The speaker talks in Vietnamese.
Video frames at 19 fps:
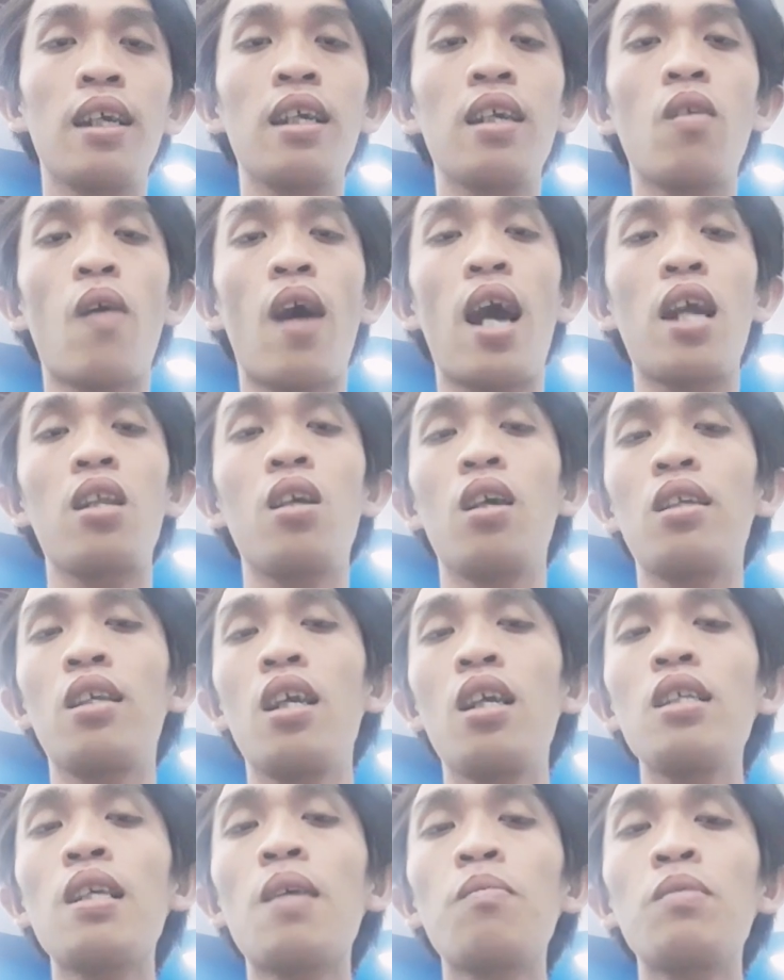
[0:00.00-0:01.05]
và được
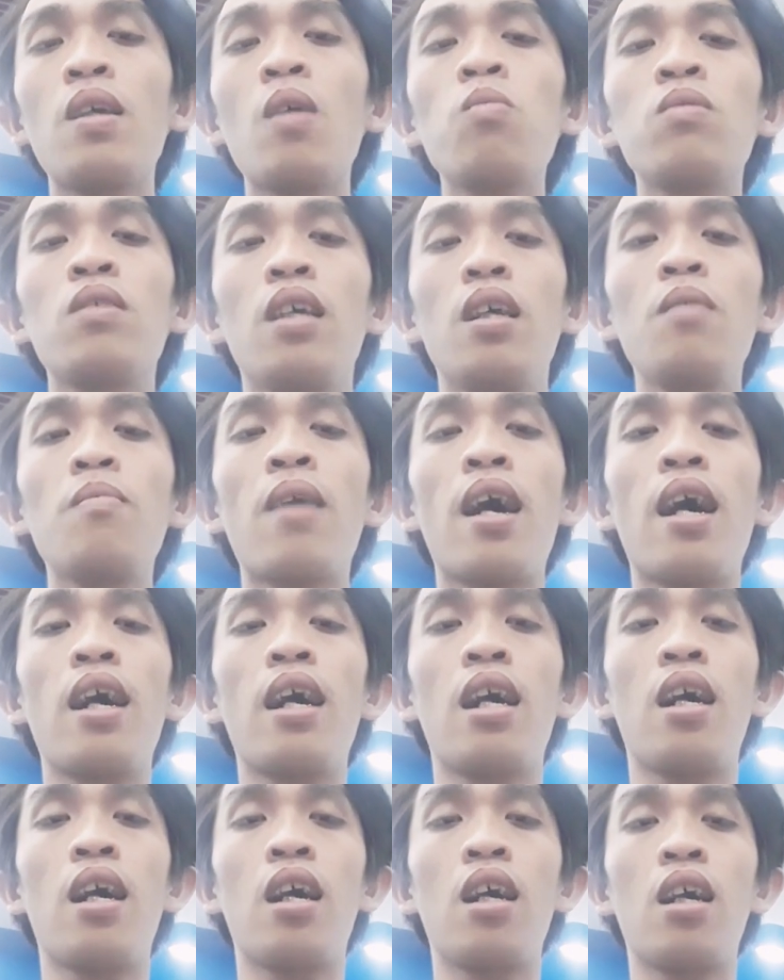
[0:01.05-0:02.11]
những chăm sóc những mà
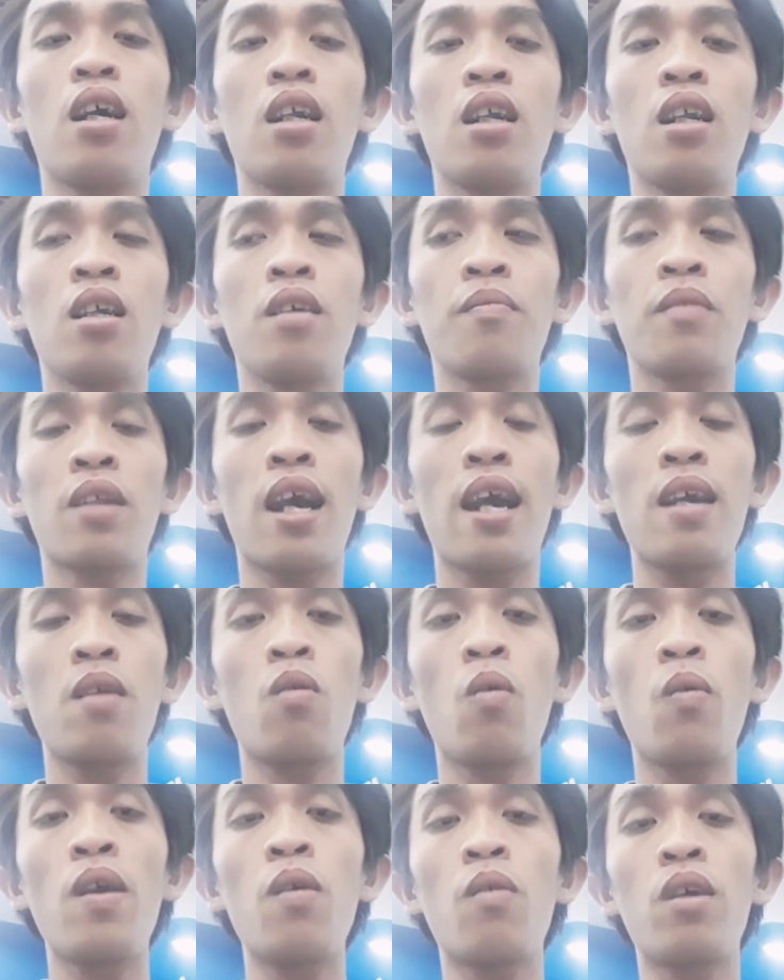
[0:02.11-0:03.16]
ừ, thầy
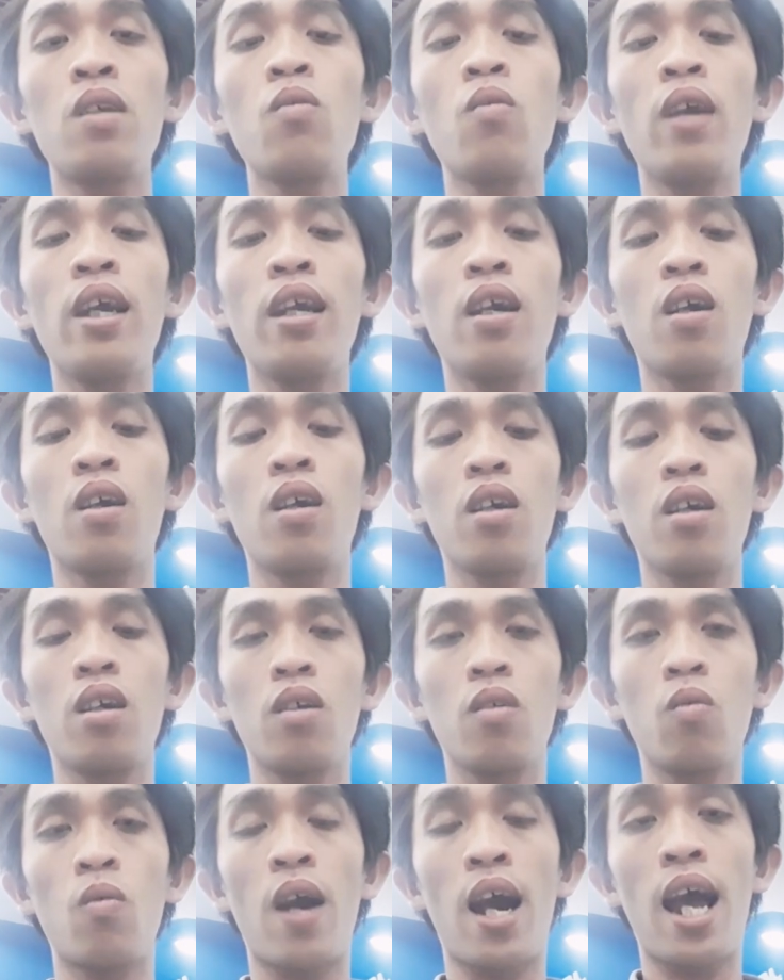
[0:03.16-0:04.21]
hoàng nguyên và nhất nguyên
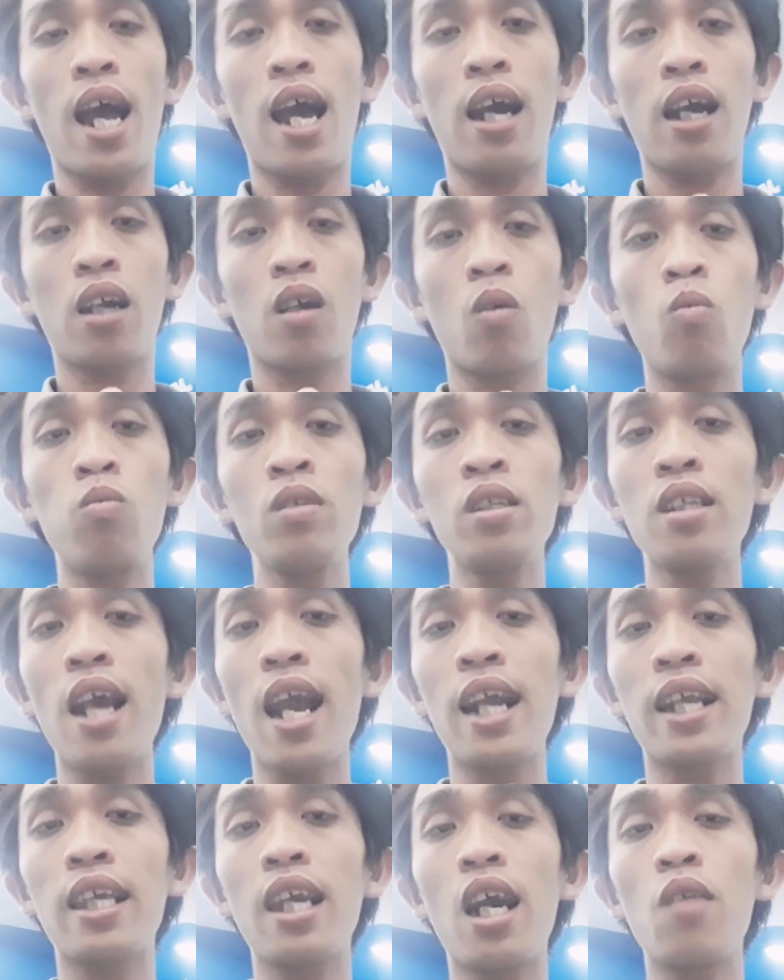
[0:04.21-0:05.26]
và cũng
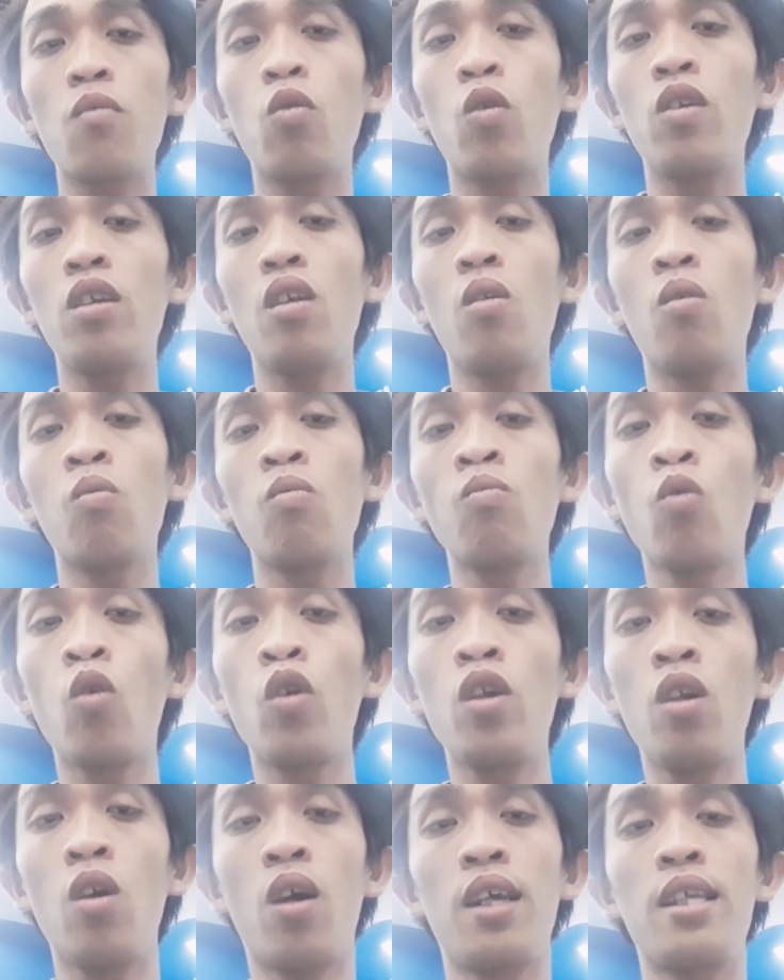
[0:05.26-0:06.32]
đang chơi vui
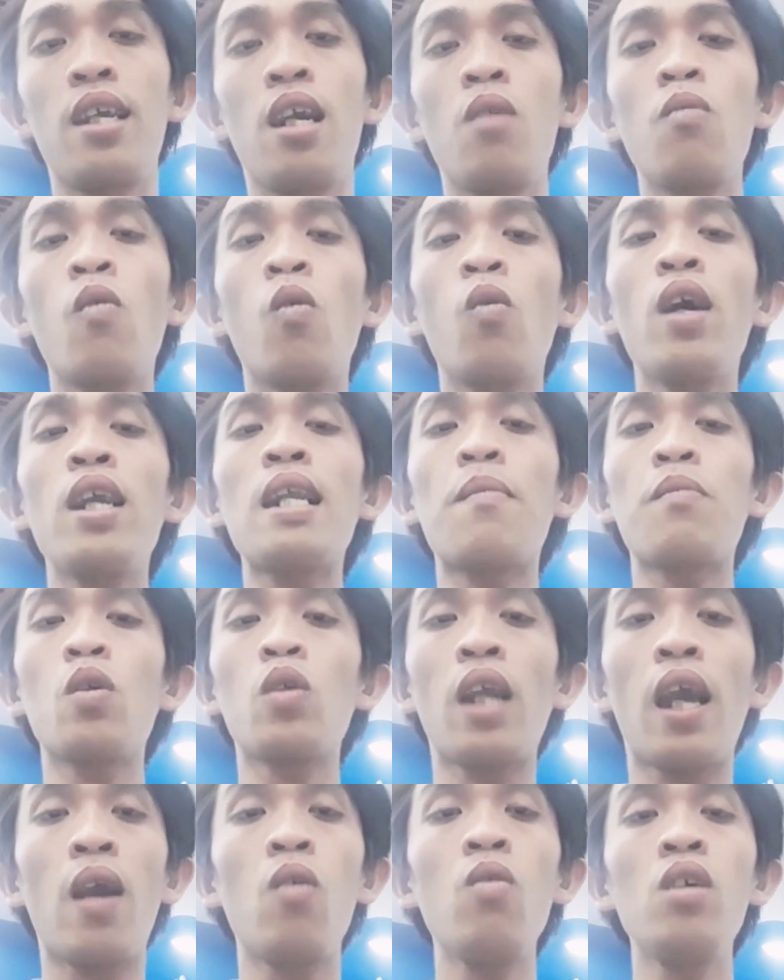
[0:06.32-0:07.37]
vui đùa những quế năm chú
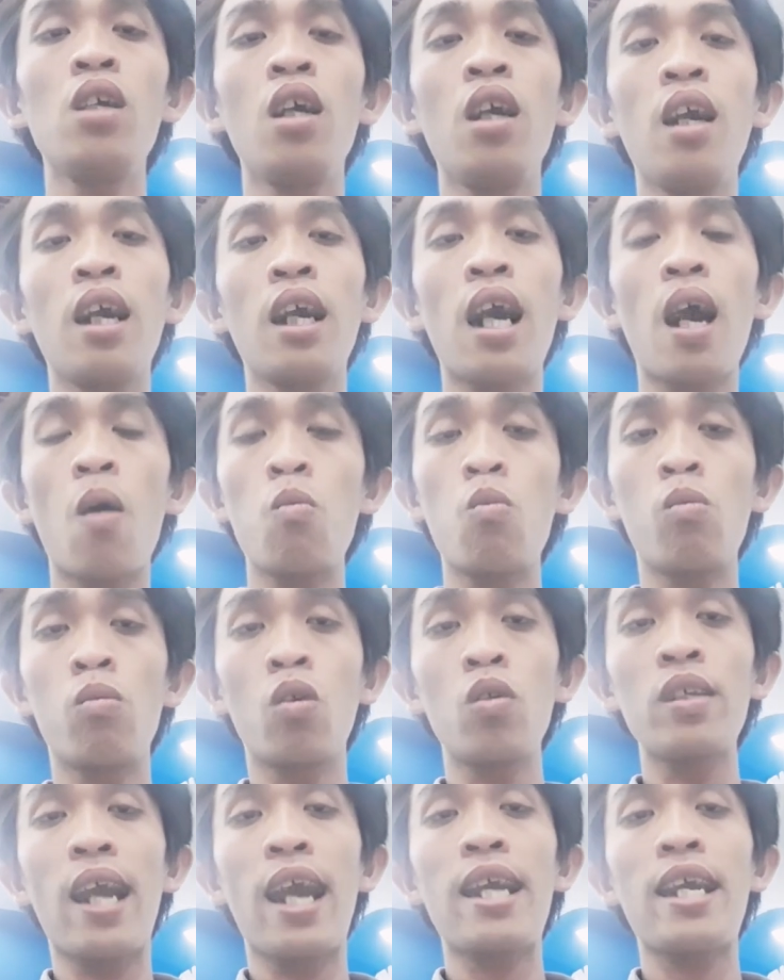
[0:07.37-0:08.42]
tiểu không
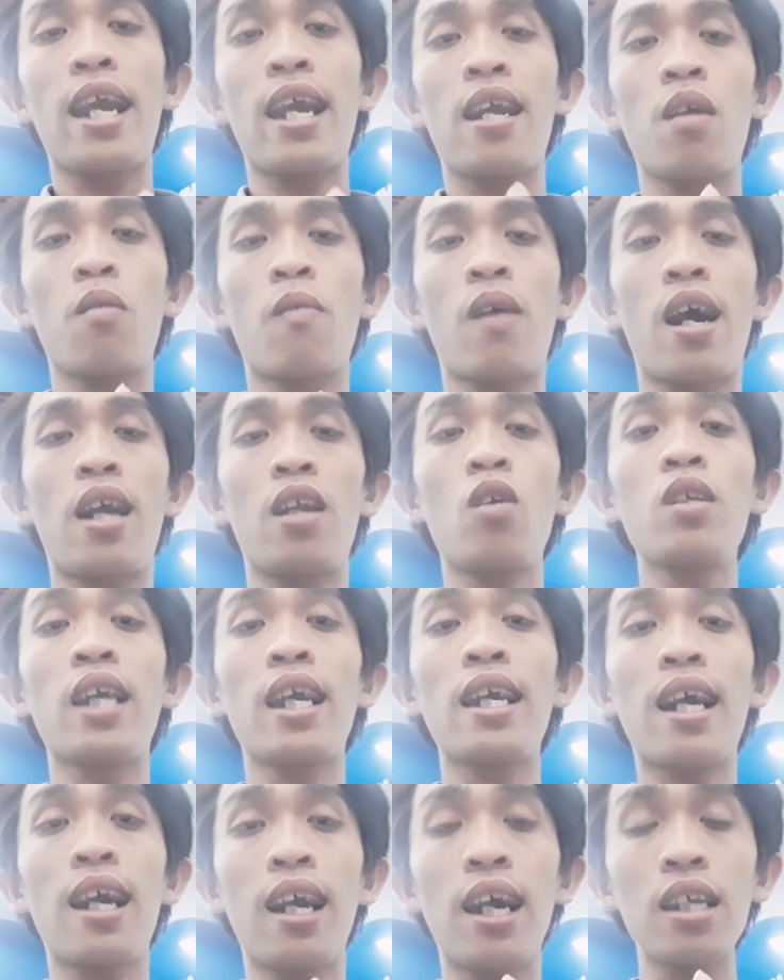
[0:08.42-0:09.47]
có chuyện gì và nó
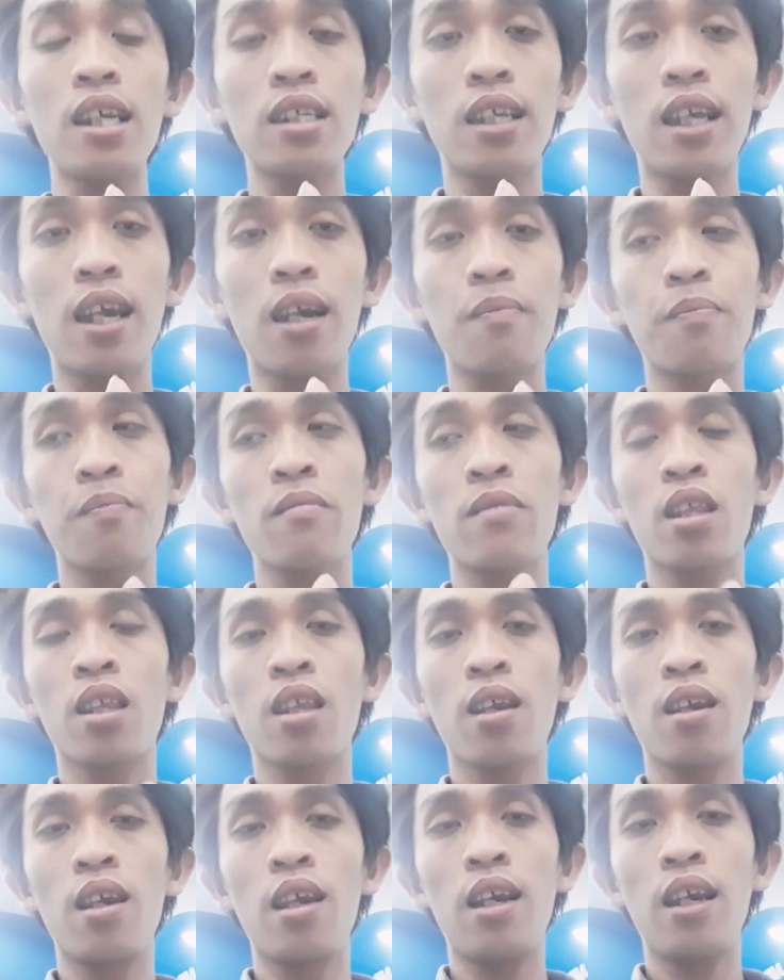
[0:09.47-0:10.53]
sẽ ra hết nha
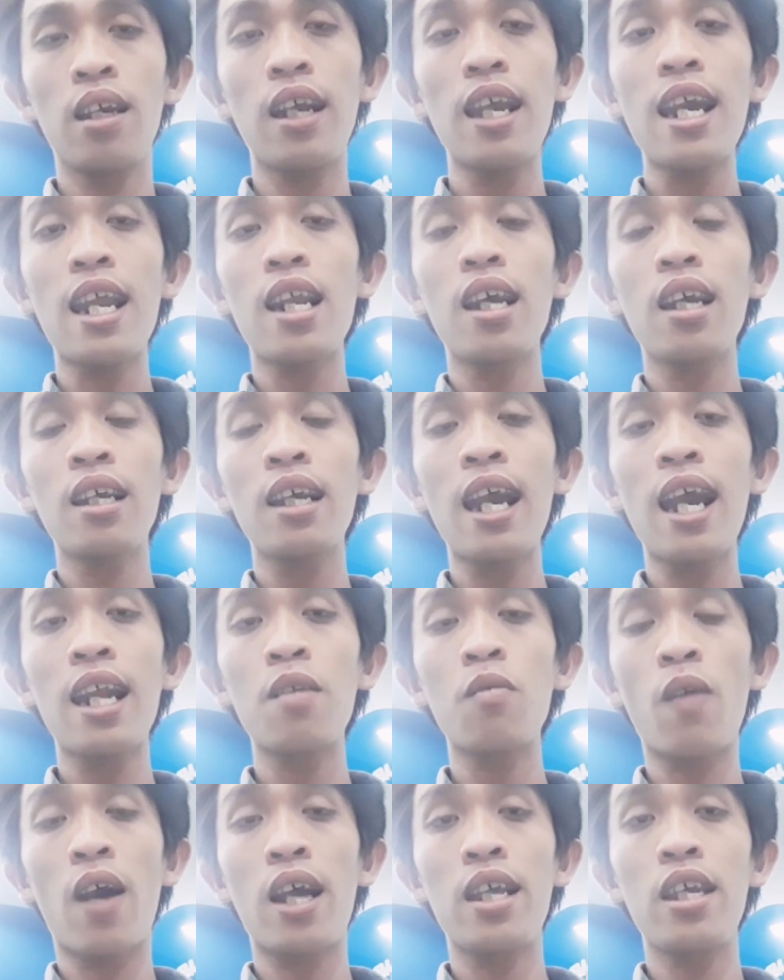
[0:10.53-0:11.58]
cái anh, cái anh
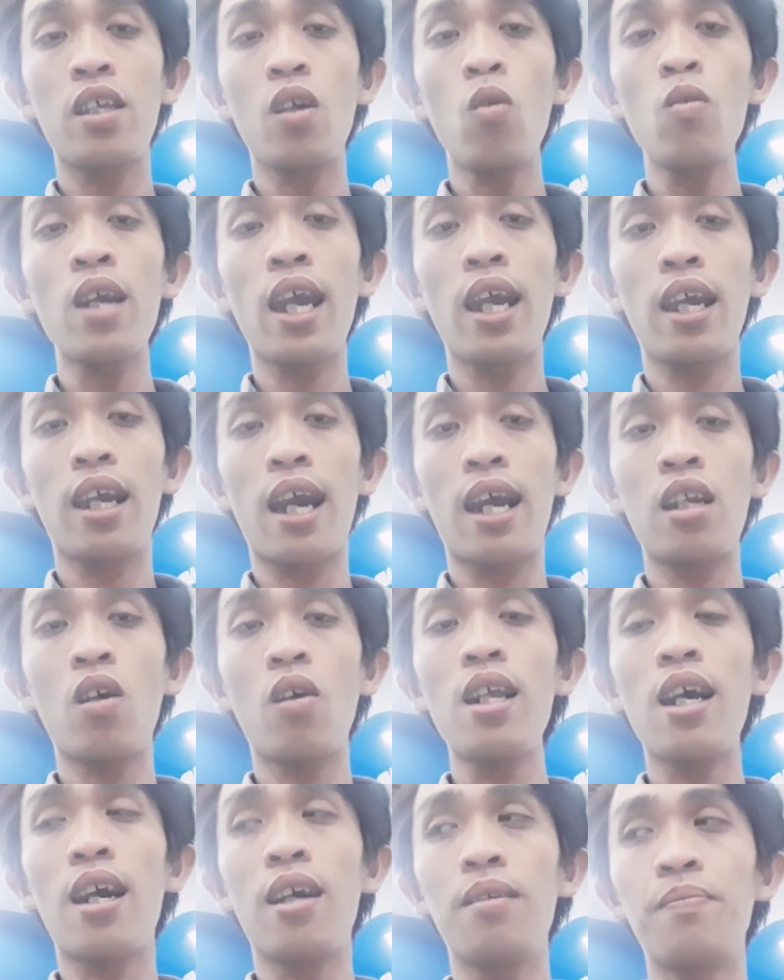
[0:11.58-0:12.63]
hòa với chú này anh
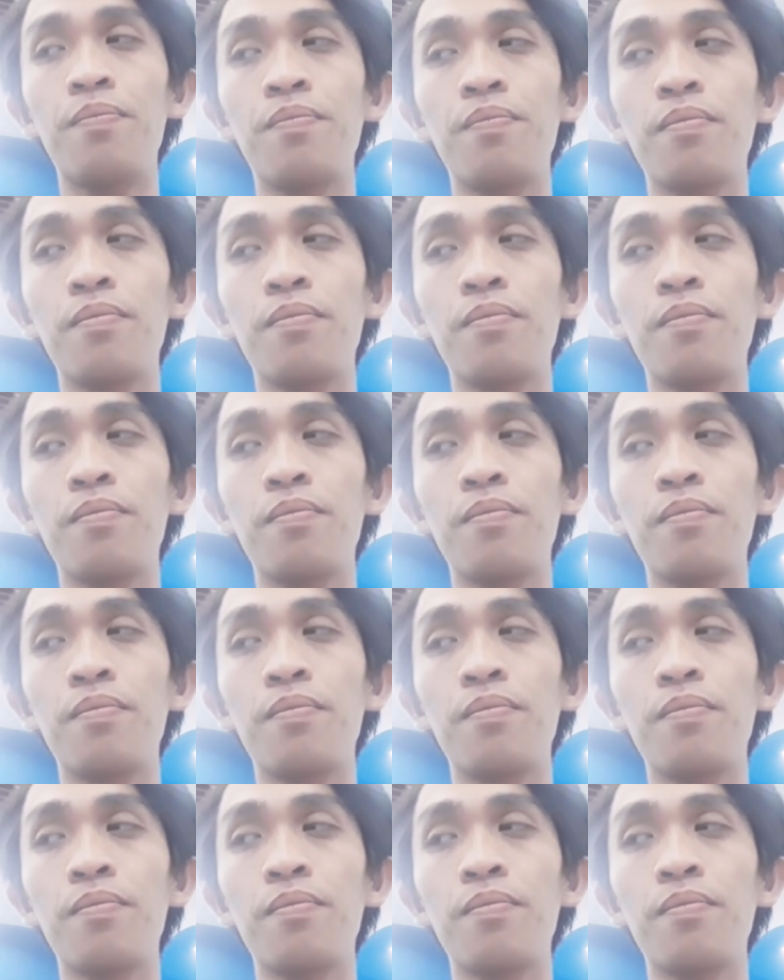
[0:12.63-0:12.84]
nói rằng